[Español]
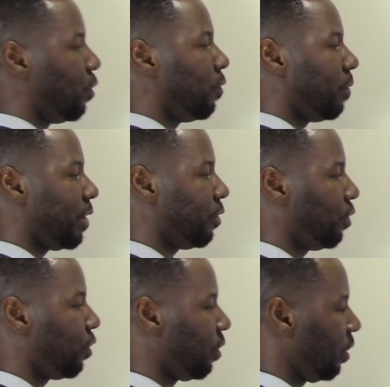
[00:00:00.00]
o un
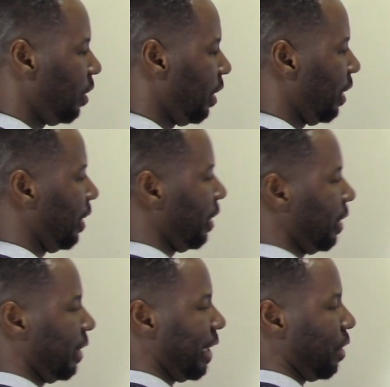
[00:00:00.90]
factor
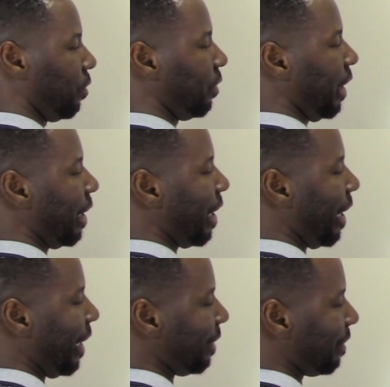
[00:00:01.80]
que
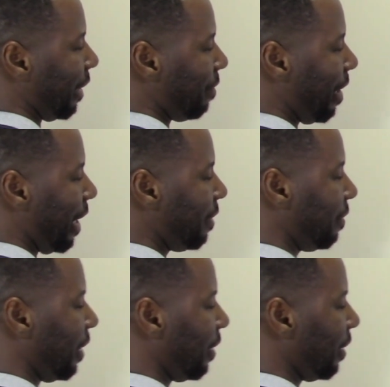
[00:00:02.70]
contenga esta
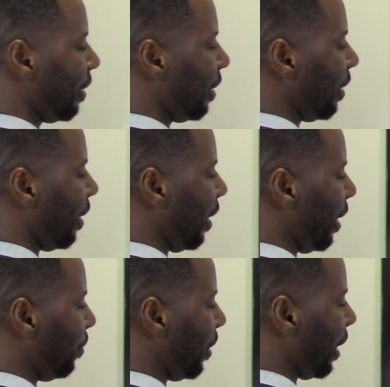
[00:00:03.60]
equivalencia.
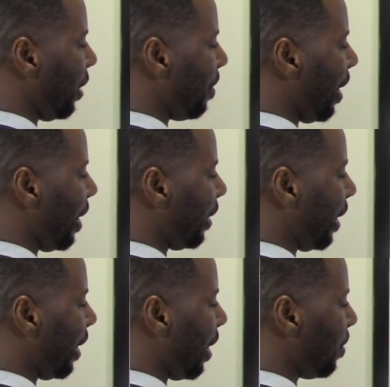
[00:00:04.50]
En un
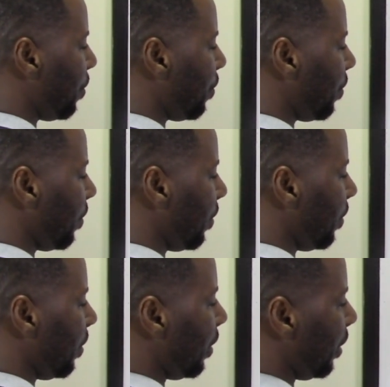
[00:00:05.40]
equivalente gramo
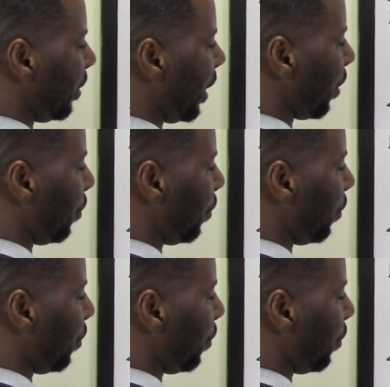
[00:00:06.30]
de